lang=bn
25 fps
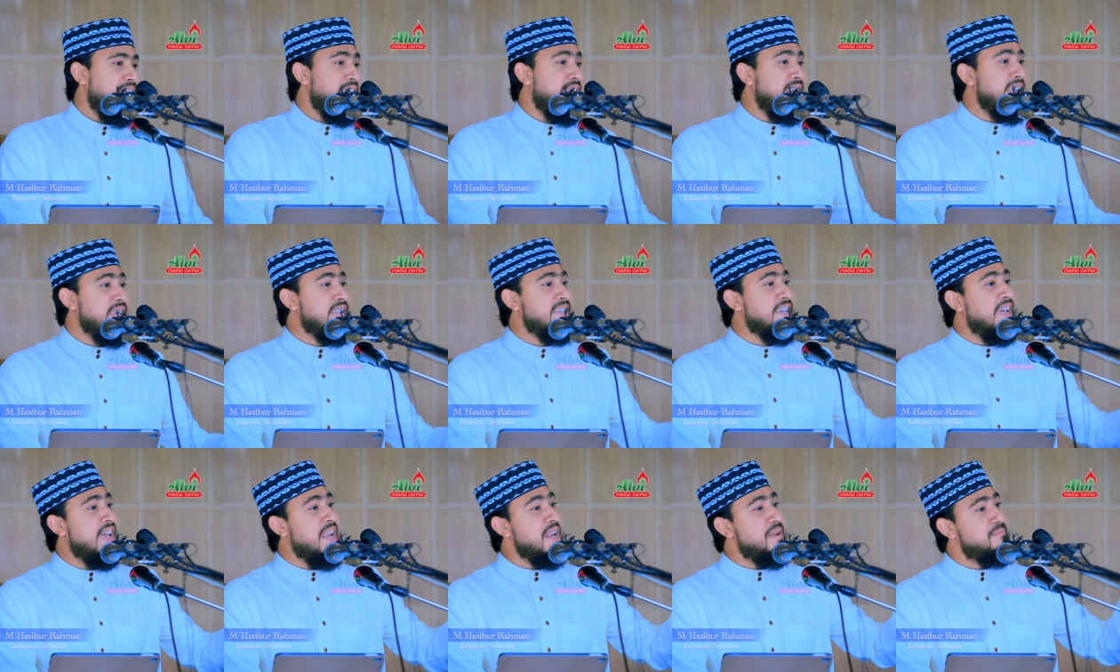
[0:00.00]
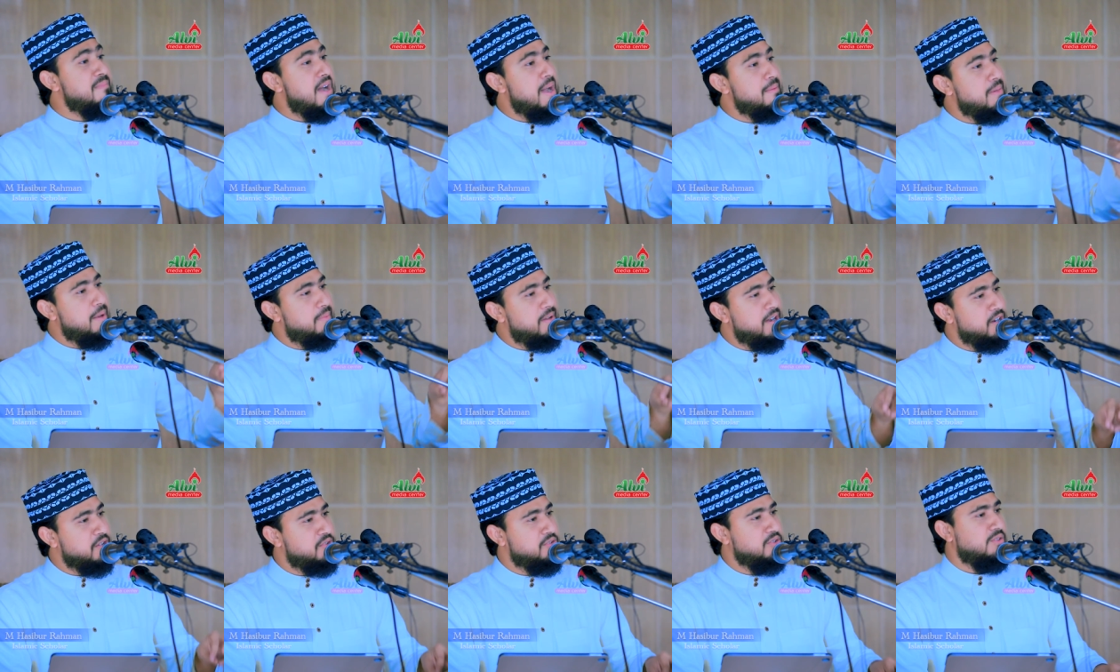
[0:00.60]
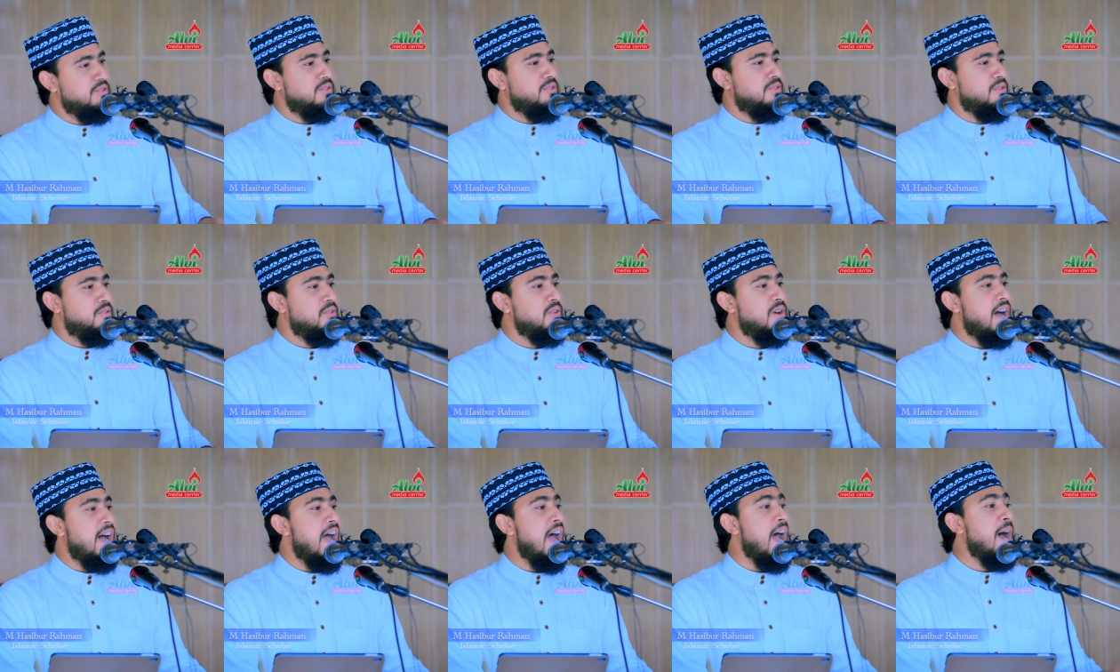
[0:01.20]
নিজের মা বাবার জন্য
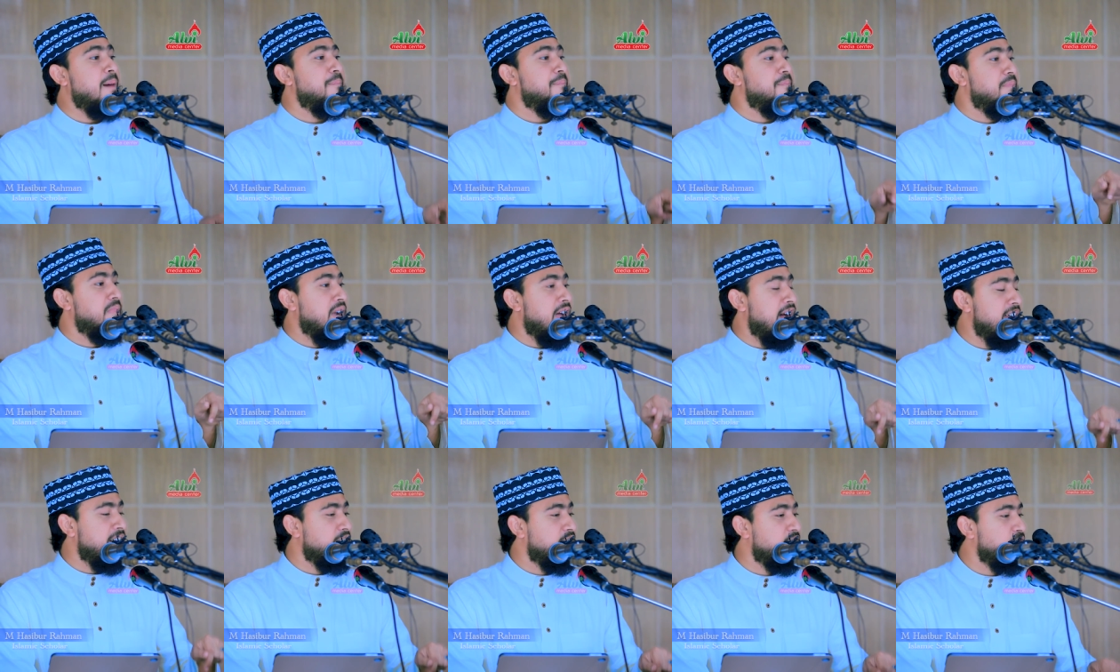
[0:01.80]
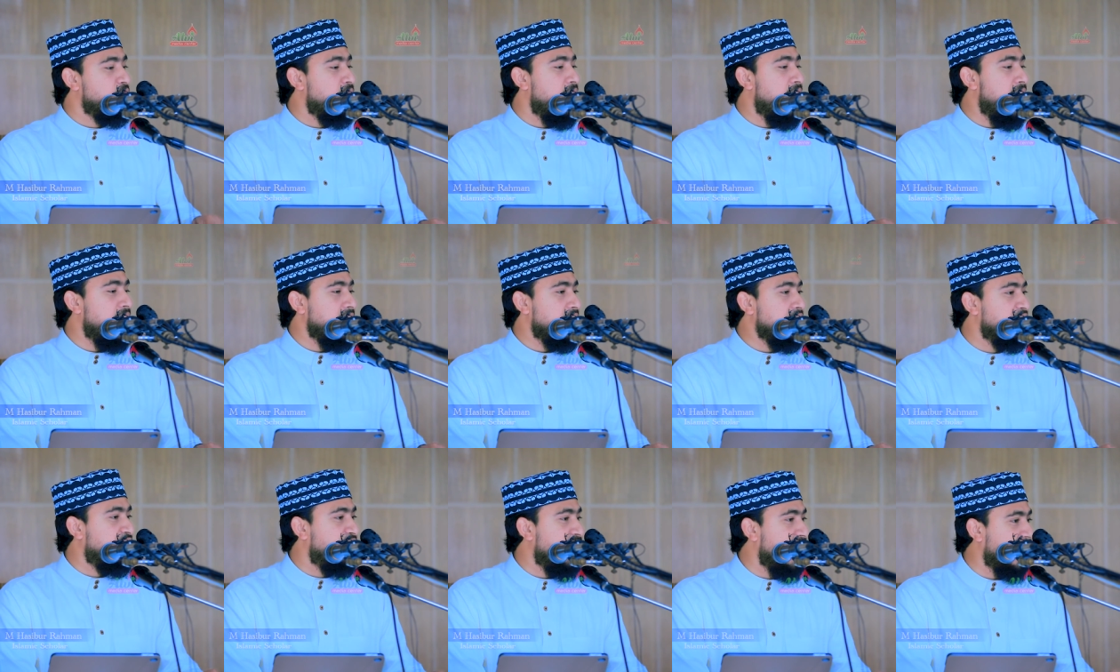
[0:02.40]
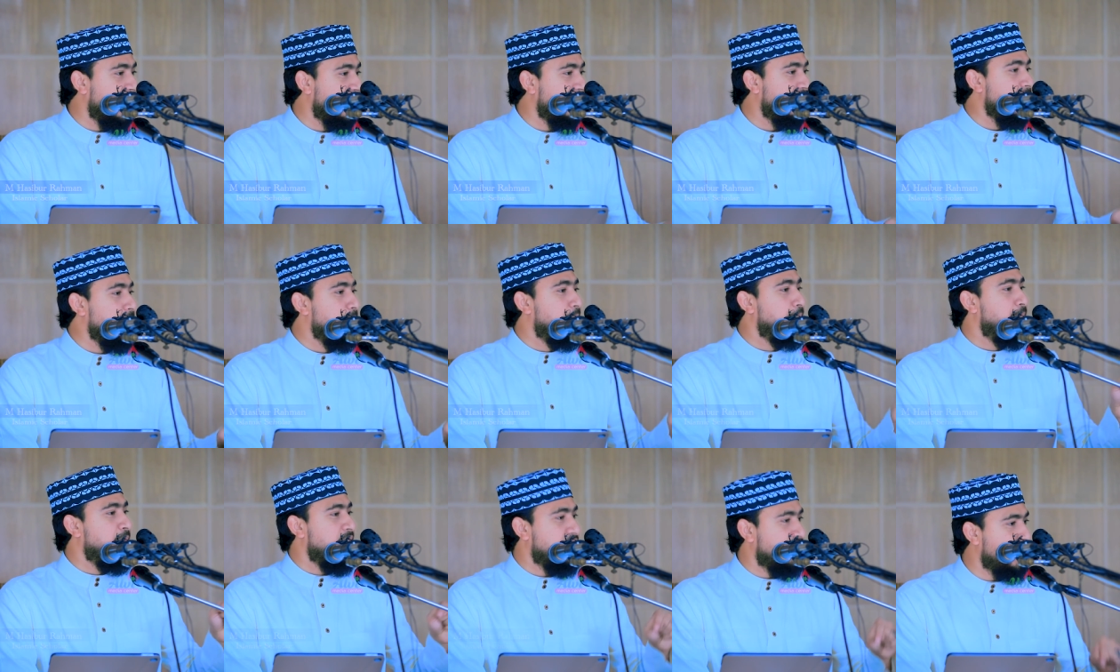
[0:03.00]
আপনার দোয়া ইফেক্টিভ
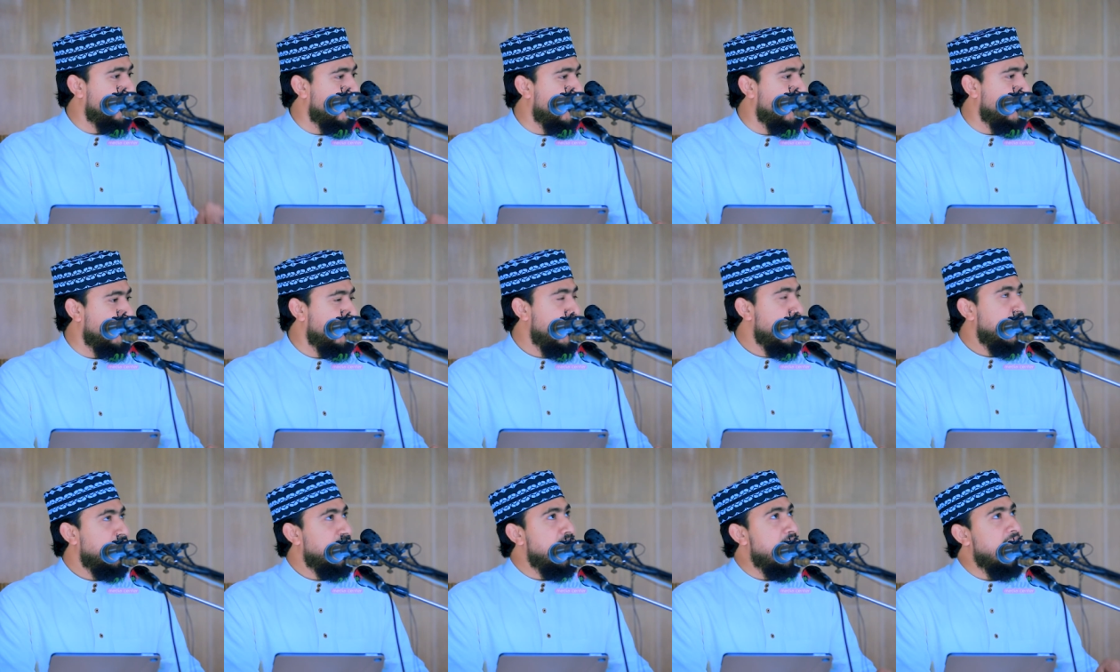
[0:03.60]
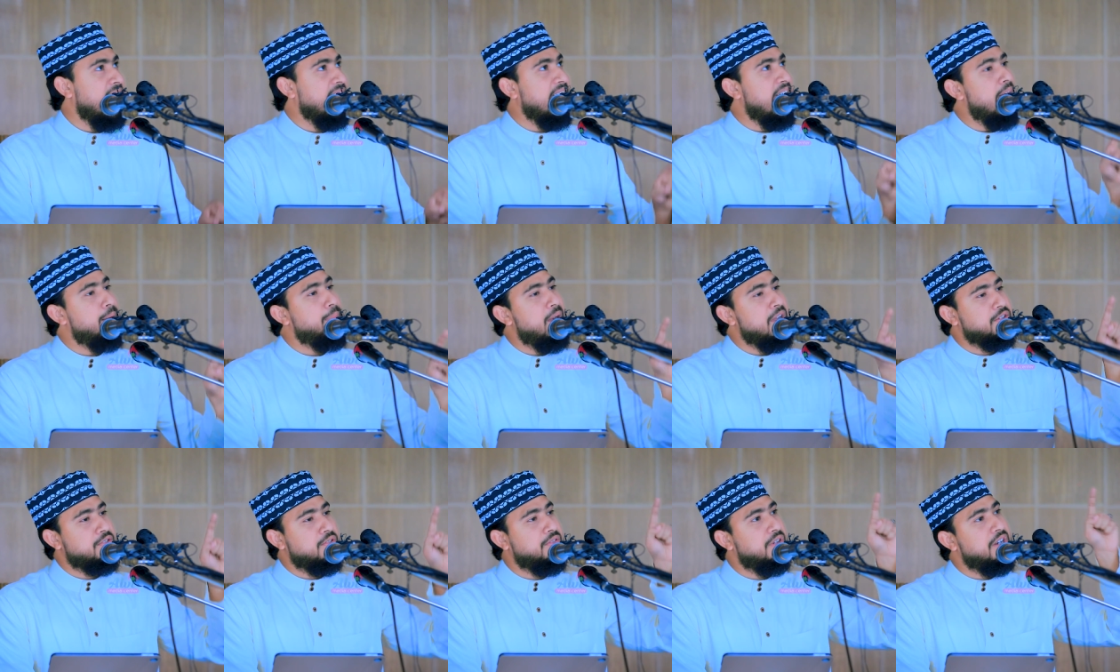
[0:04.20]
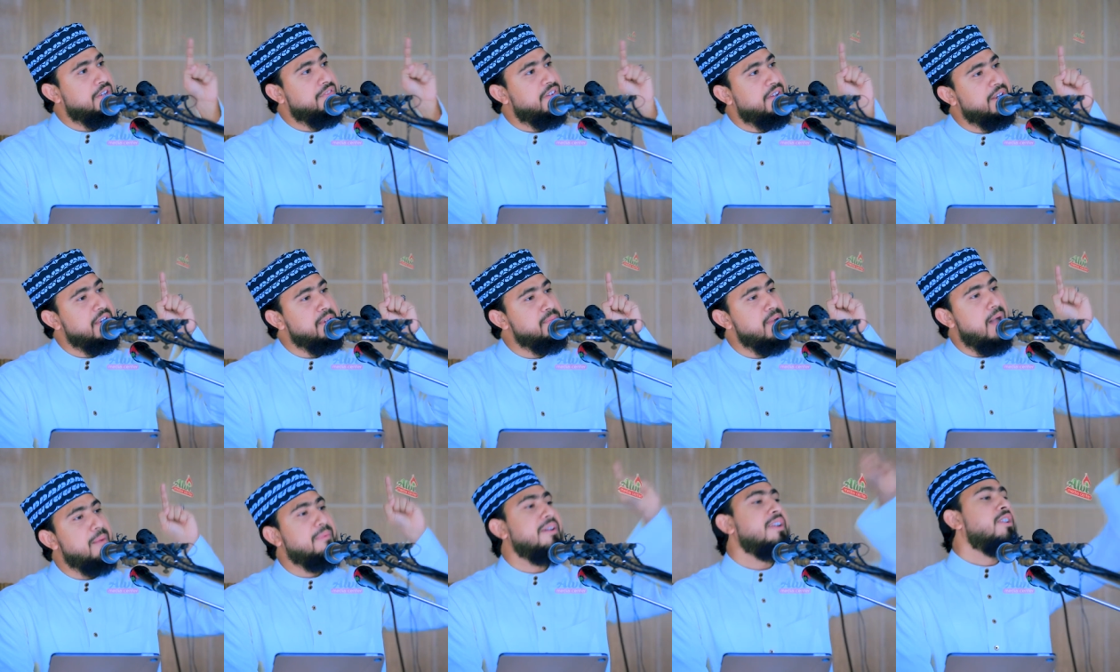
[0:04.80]
বেশি না কাবা শরীফের
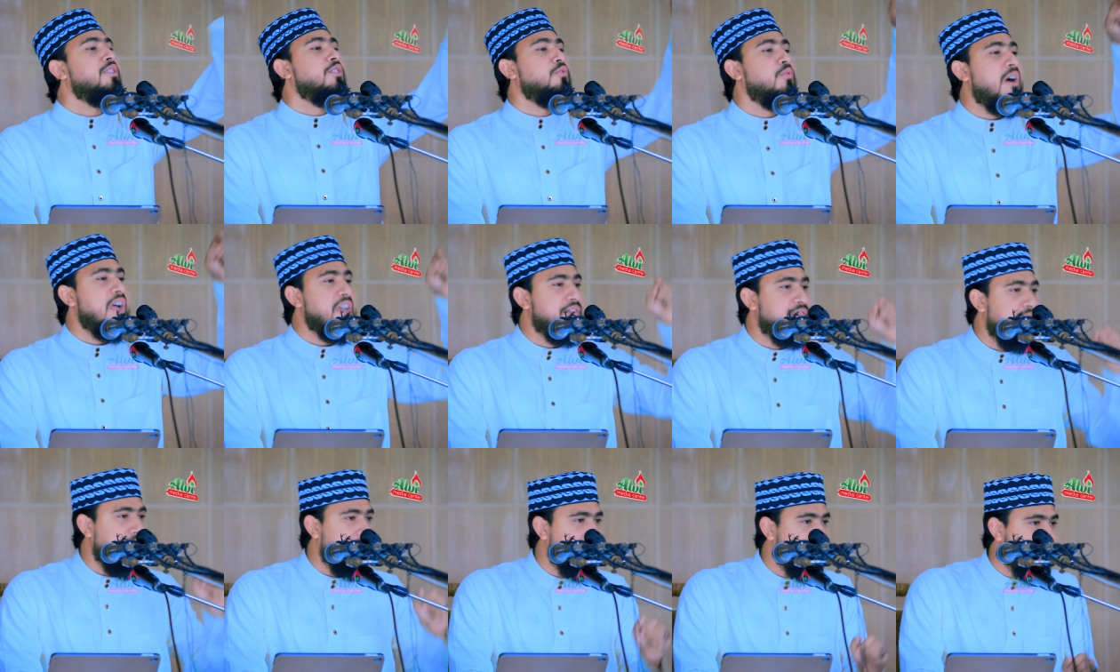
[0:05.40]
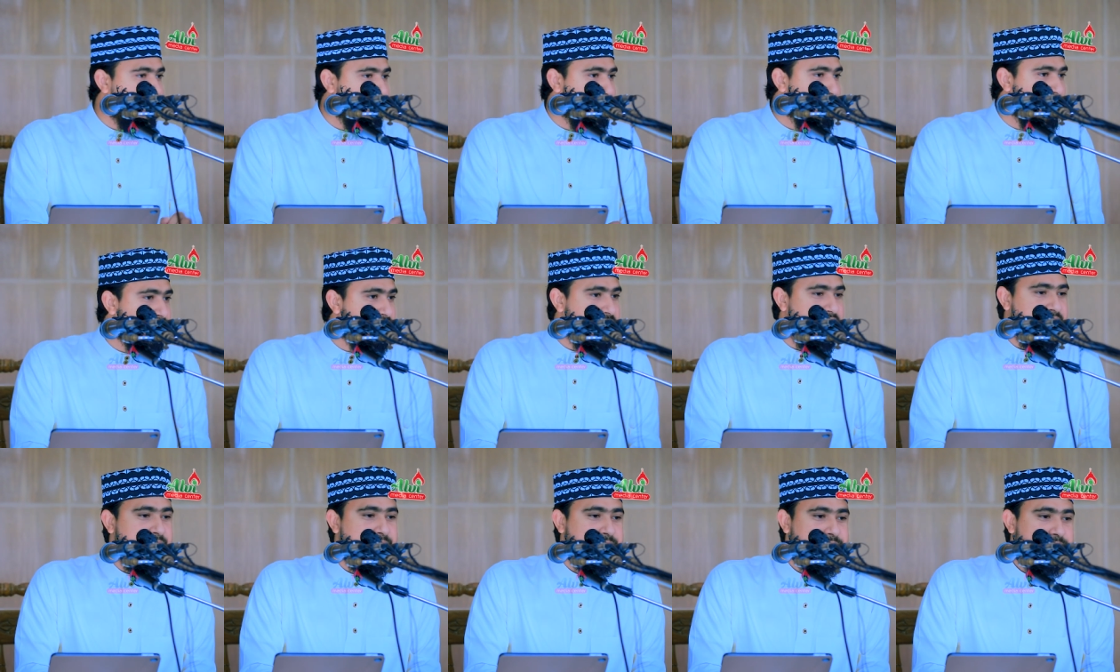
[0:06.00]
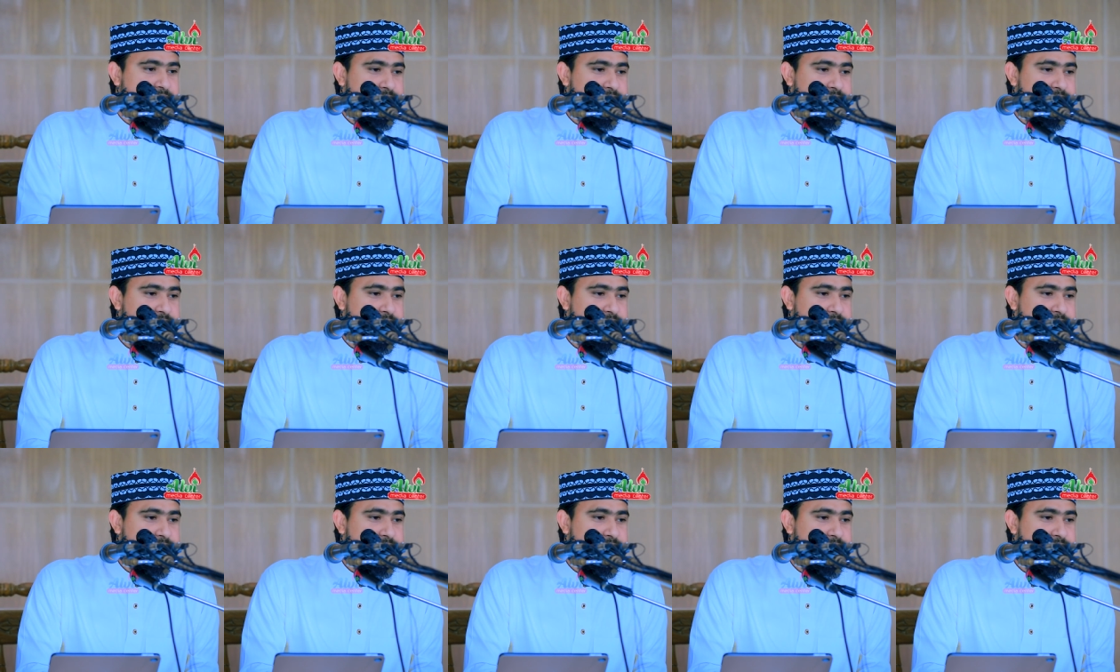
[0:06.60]
ইমামের দোয়া ইফেক্টিভ বেশি